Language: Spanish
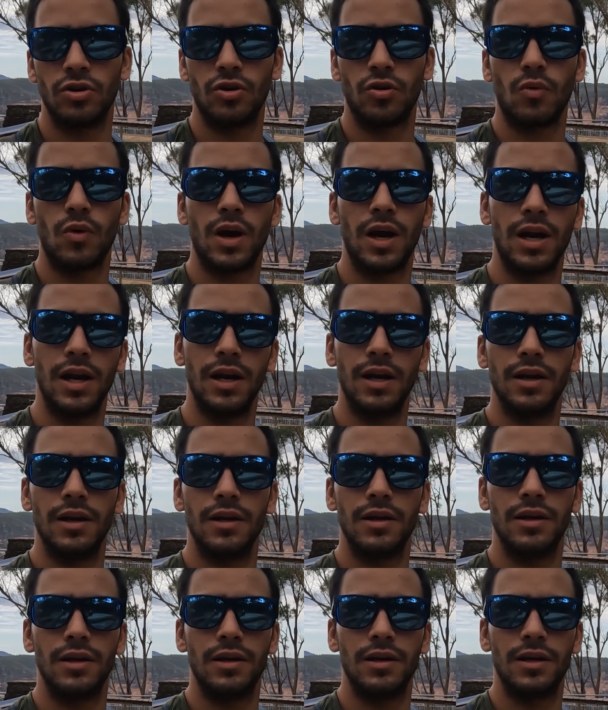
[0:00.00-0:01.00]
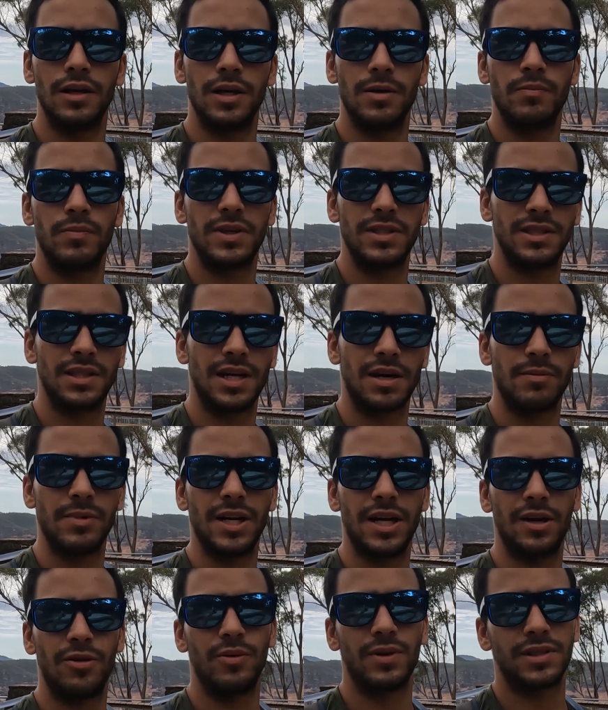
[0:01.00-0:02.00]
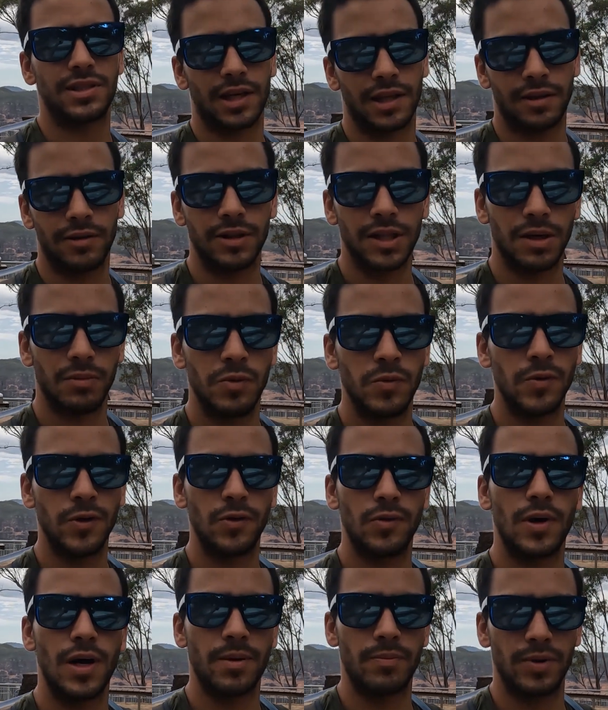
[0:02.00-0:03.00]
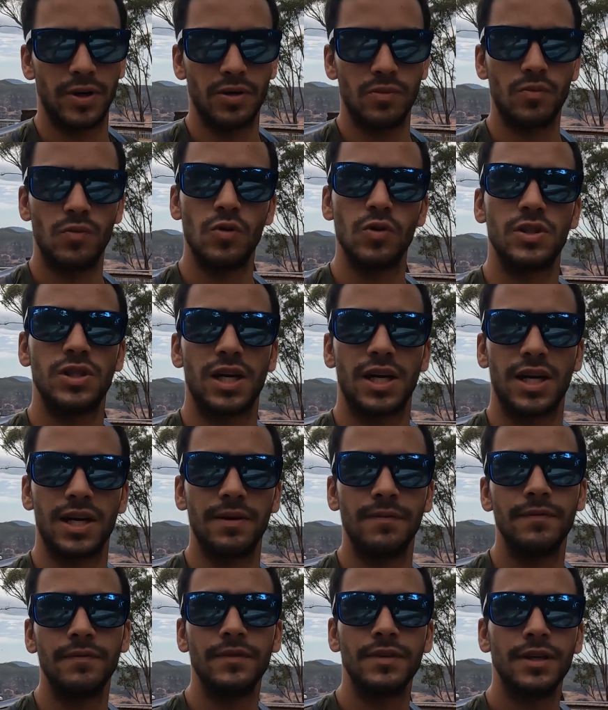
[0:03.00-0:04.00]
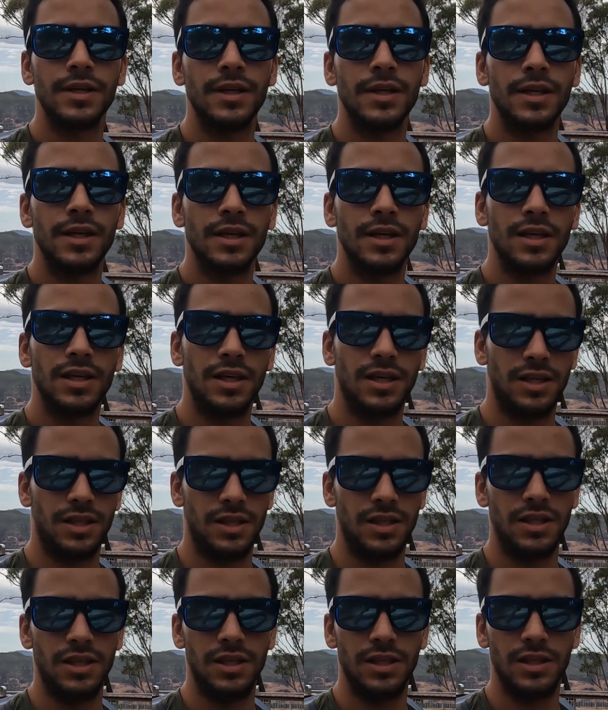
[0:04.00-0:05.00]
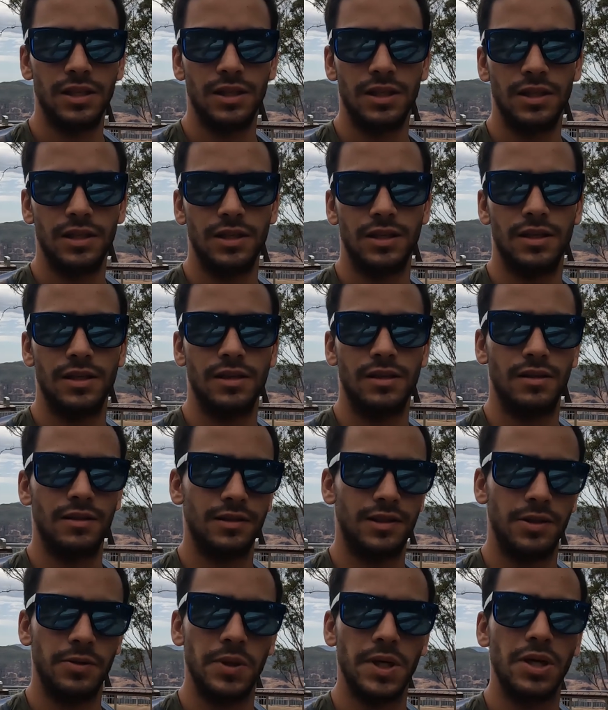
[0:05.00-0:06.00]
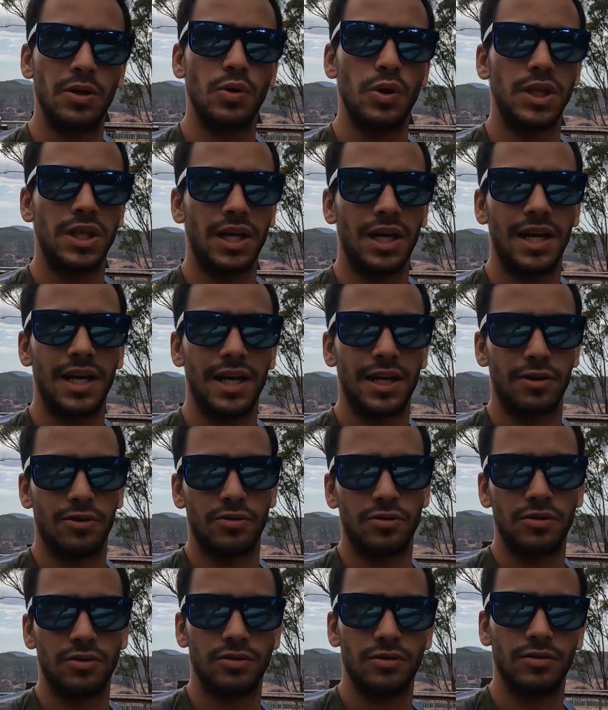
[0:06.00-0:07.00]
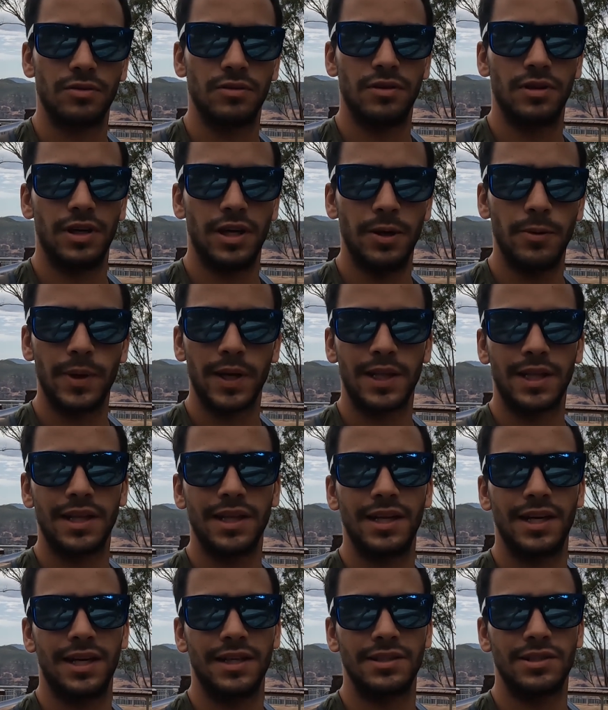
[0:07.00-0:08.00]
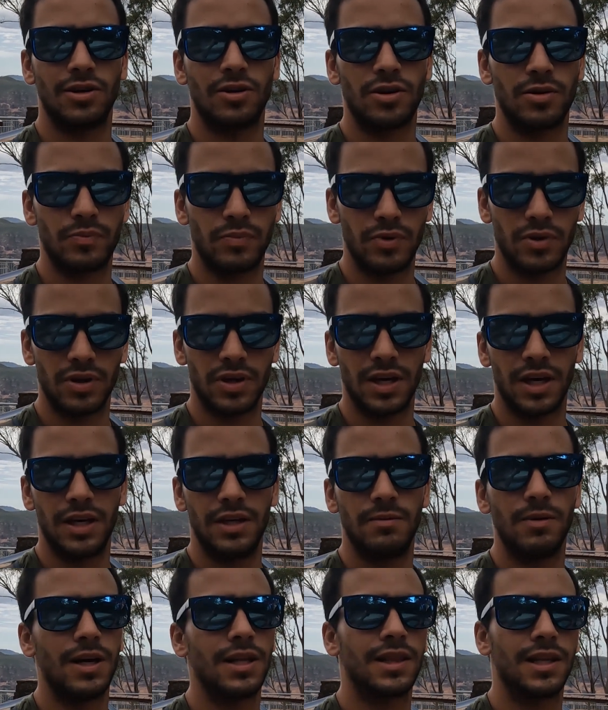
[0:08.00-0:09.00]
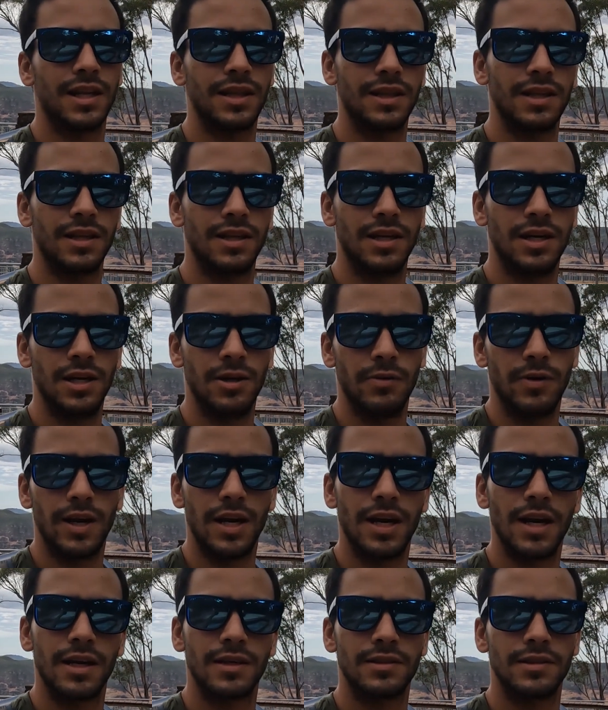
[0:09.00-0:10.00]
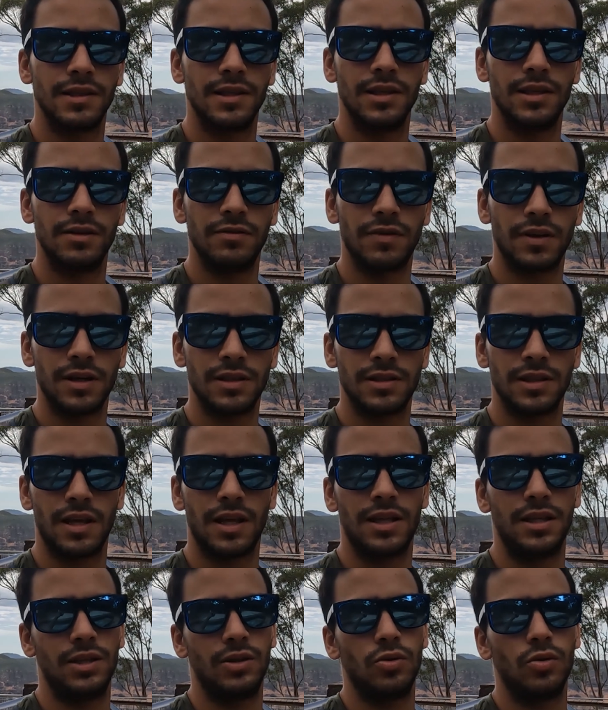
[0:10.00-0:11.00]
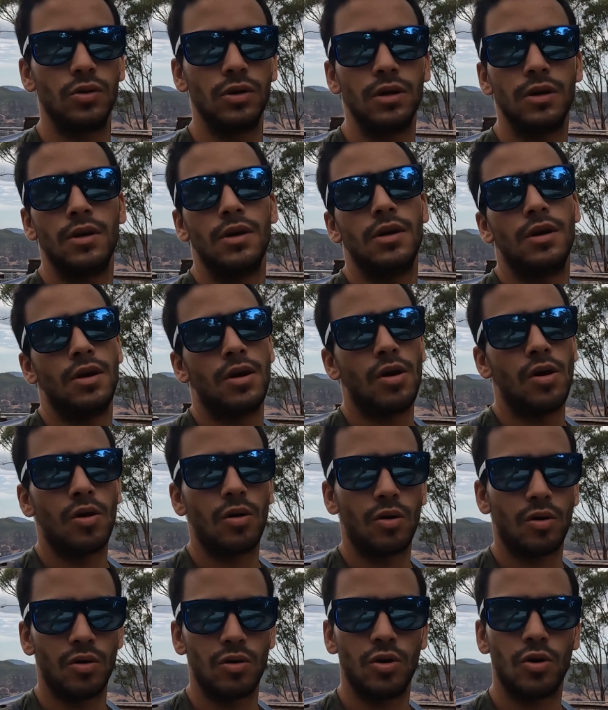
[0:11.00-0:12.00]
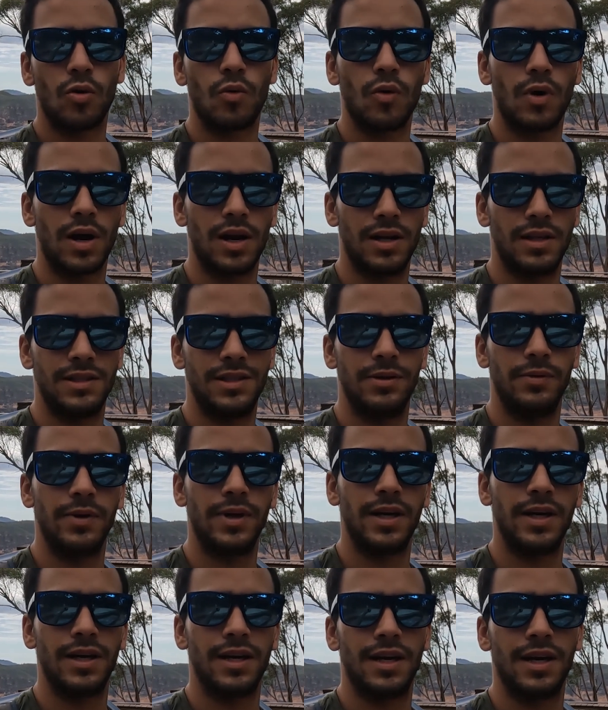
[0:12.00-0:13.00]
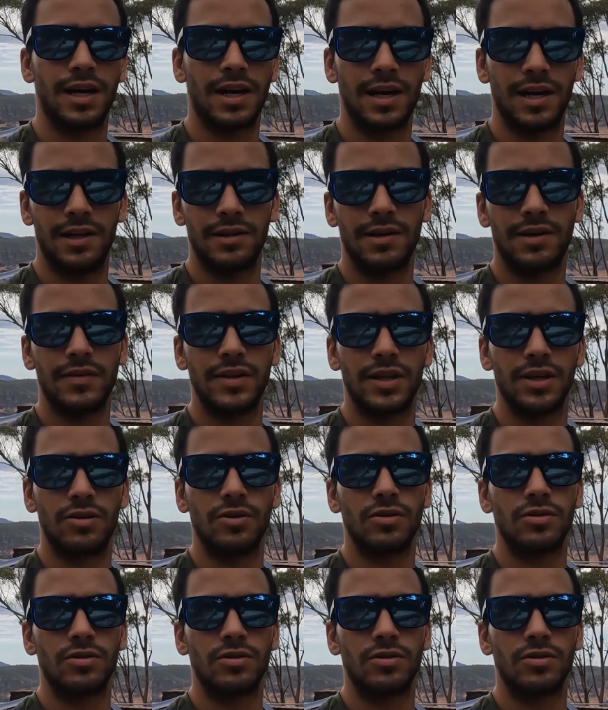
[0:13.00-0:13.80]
con lo cual empieza y termina no exactamente en el mismo lugar, pero muy cerca. Y si bien no es tan largo, es bastante cansador porque hay bastantes desniveles y diferencias de altitud, con lo cual, si bien es relativamente